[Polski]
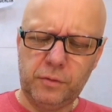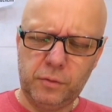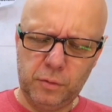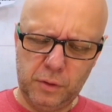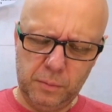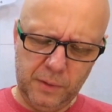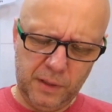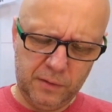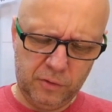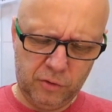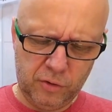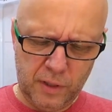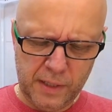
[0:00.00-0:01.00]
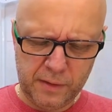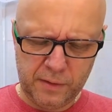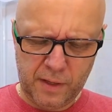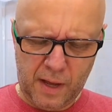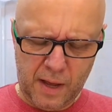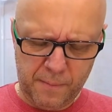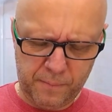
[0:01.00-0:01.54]
w którym jest
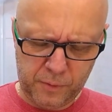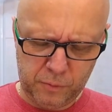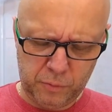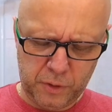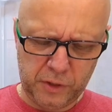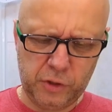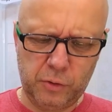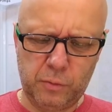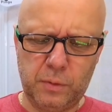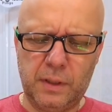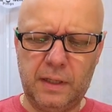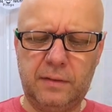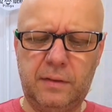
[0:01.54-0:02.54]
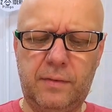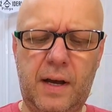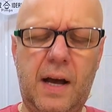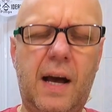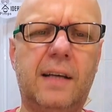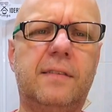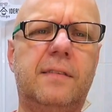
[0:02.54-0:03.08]
żyletka, która się
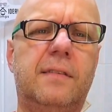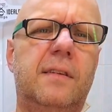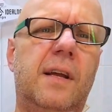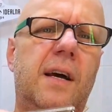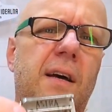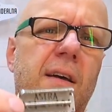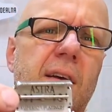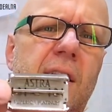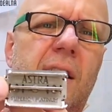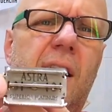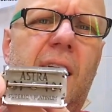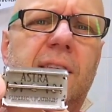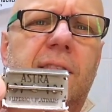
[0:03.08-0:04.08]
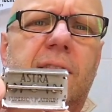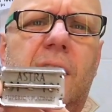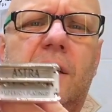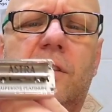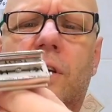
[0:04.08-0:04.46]
nazywa Astra, Astra